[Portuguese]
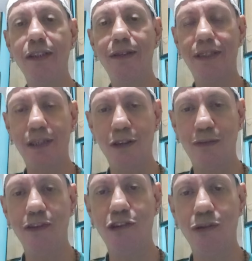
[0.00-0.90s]
nesse ano de
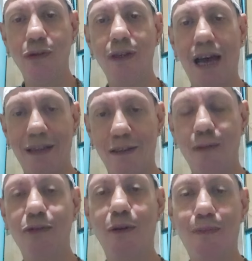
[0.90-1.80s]
2021, assim
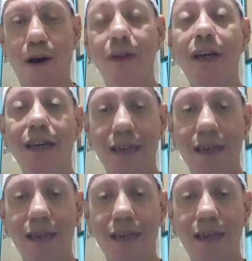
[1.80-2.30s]
como o São Paulo,